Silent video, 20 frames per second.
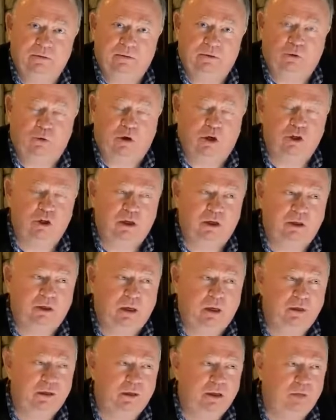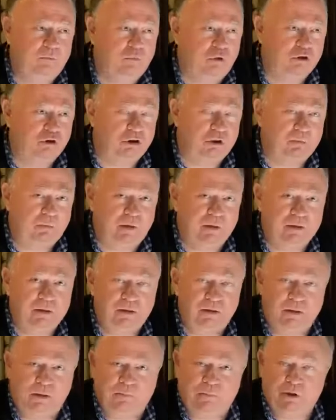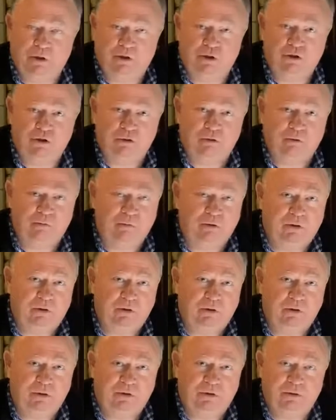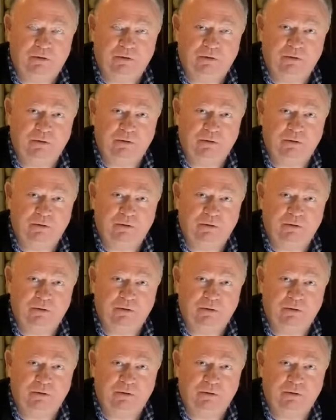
Лукашенко не может пойти на пересчет бюллетеней.